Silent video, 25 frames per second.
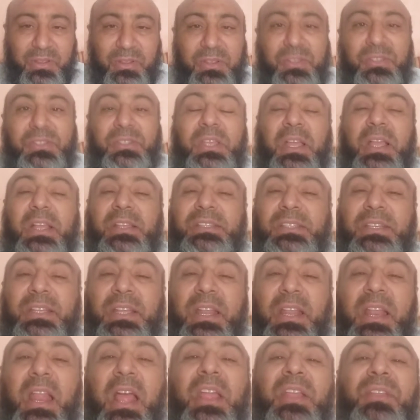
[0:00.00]
قصة
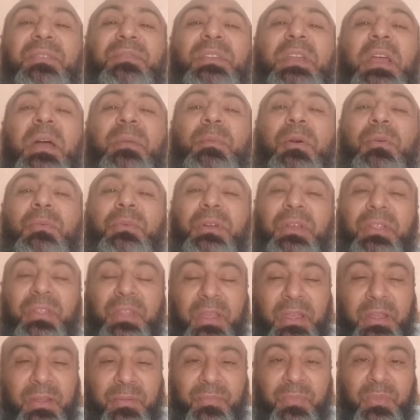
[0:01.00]
قصيرة لكن فيها
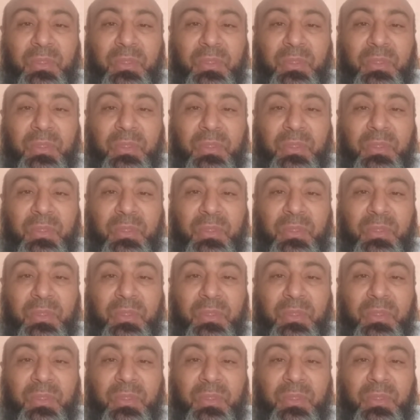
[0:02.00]
موعظة